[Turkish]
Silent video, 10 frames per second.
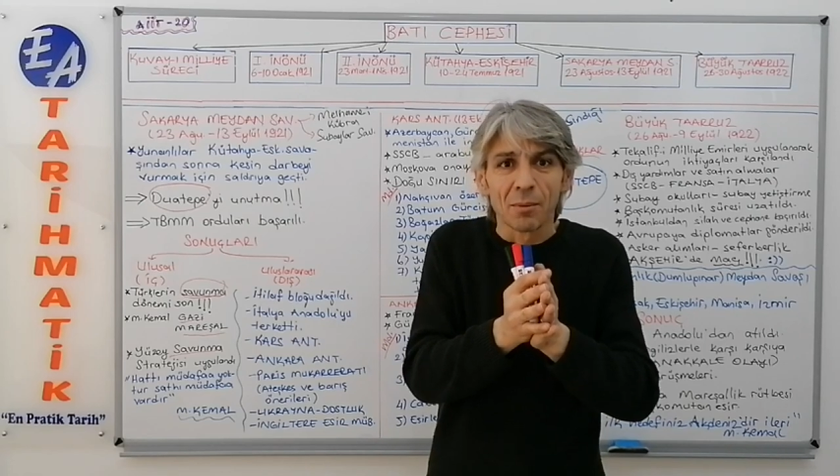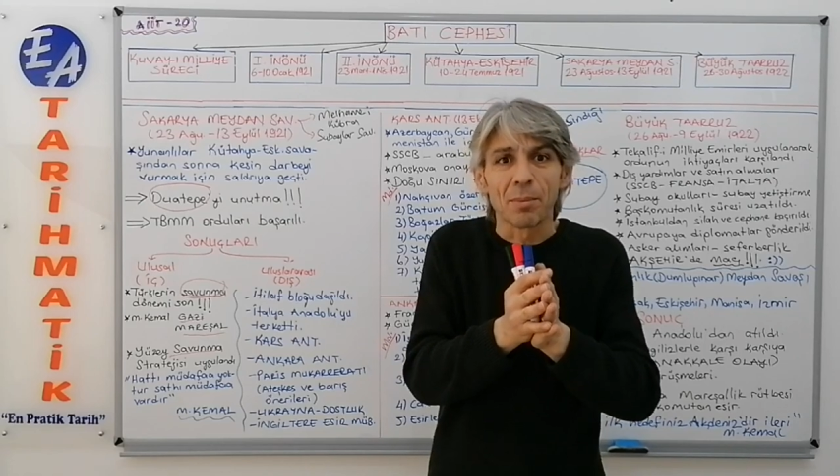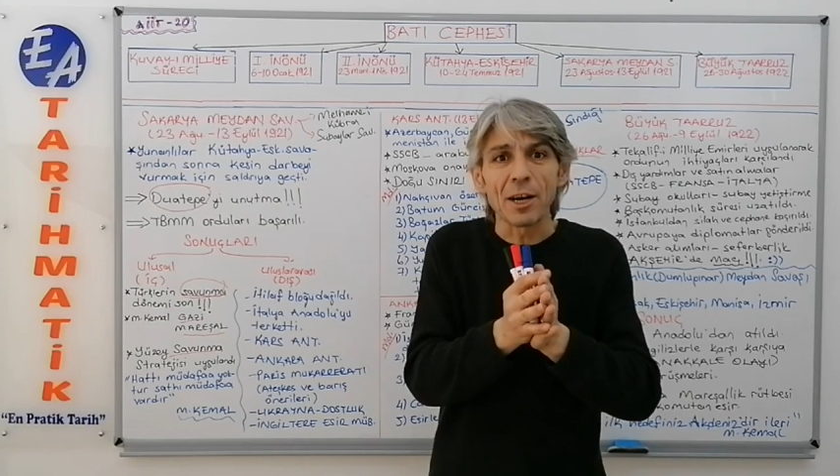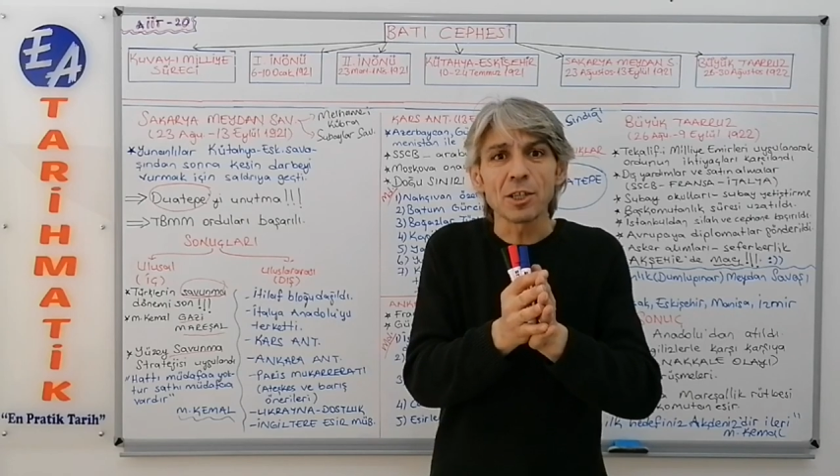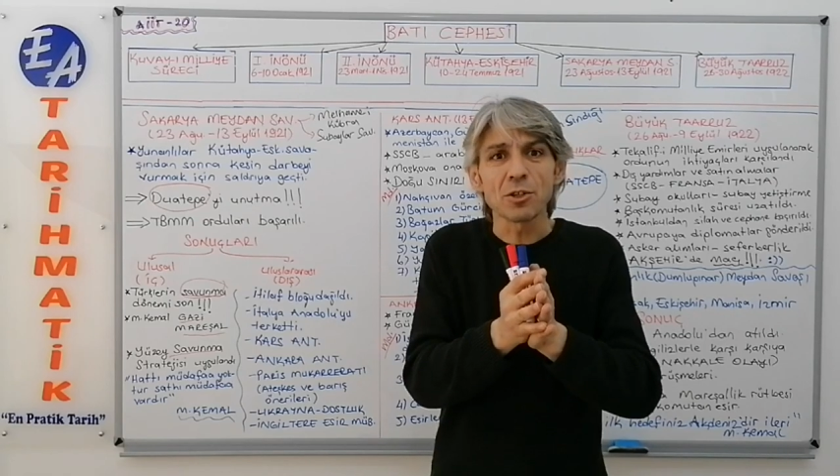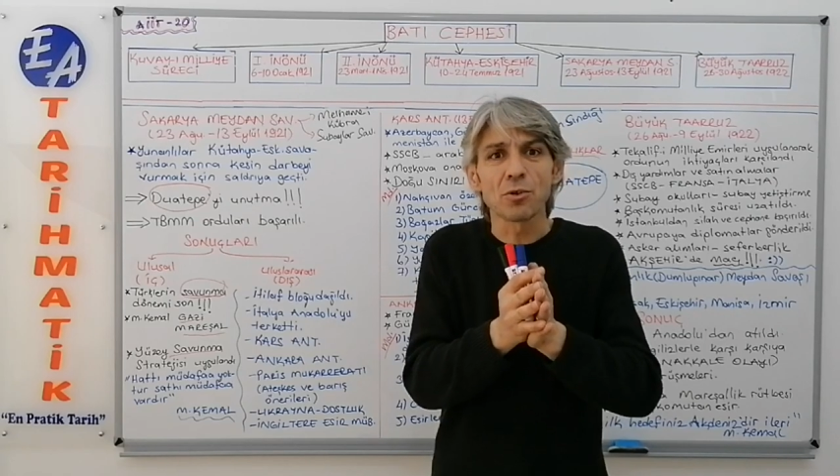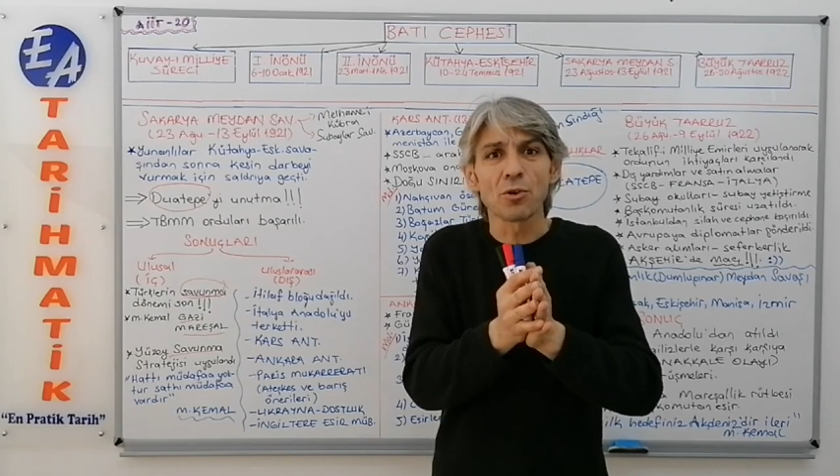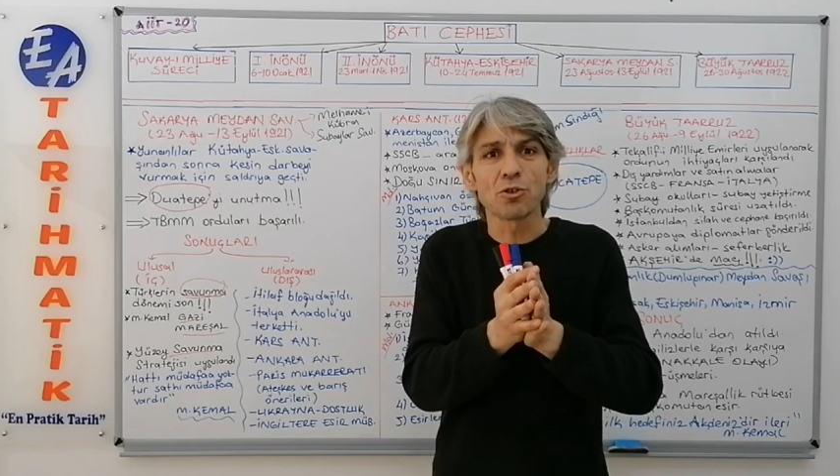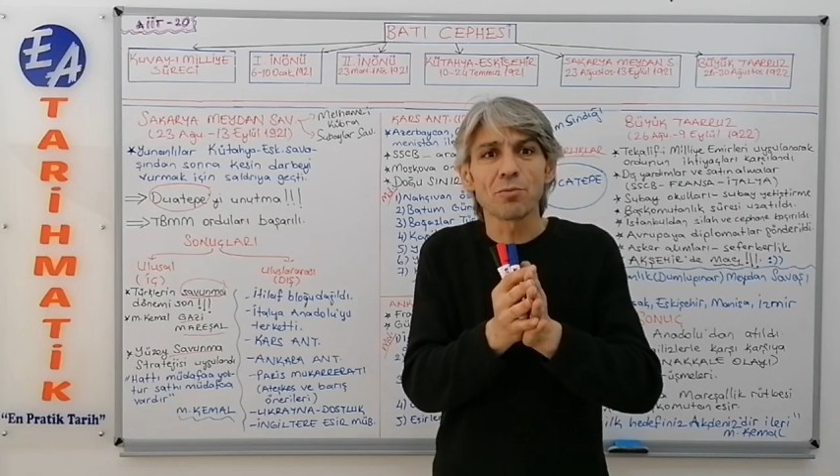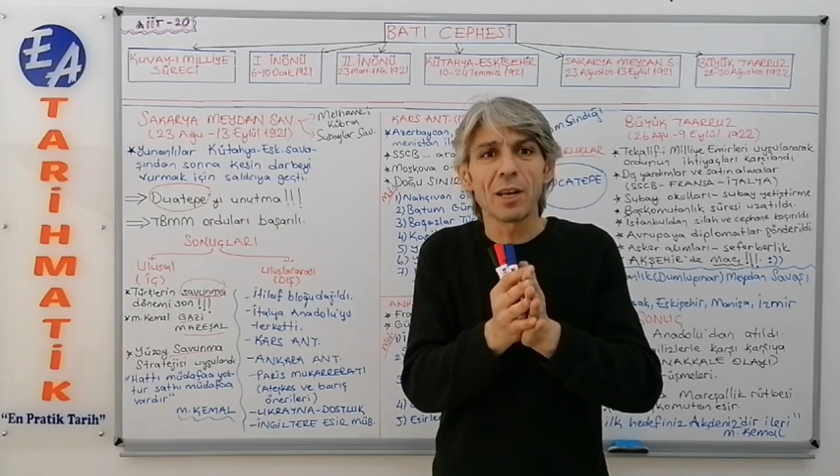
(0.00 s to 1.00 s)
barış
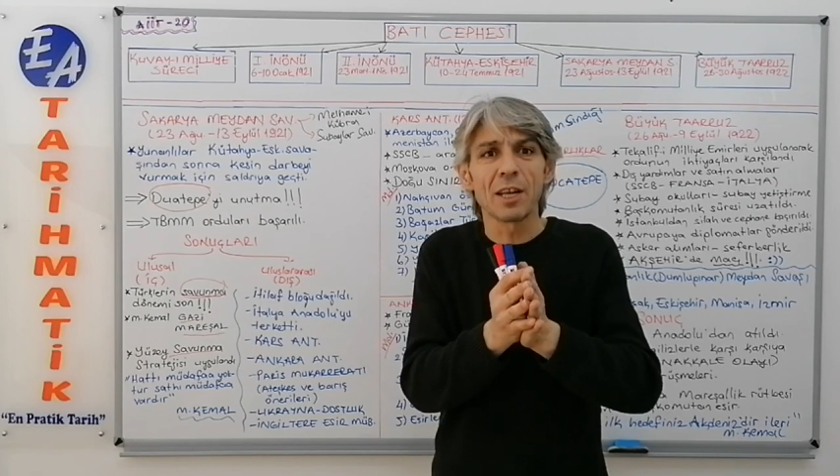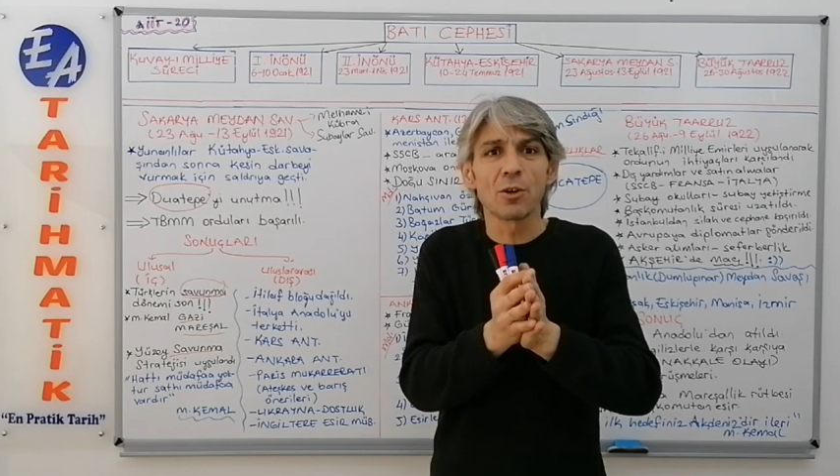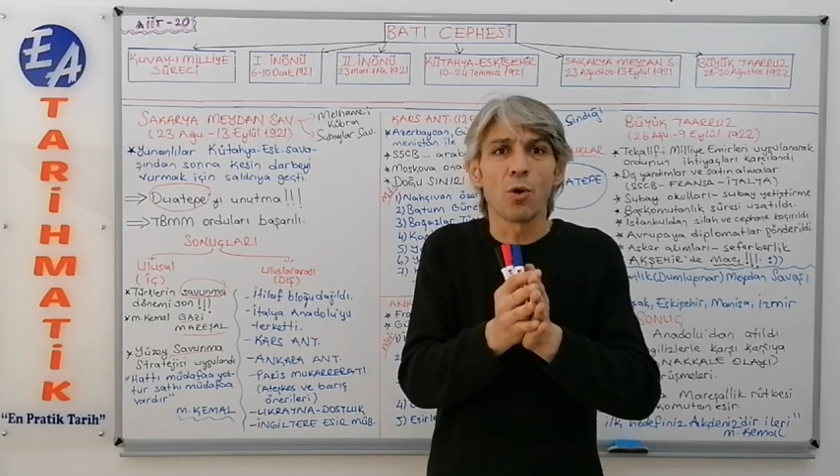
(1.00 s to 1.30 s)
görüşmeleri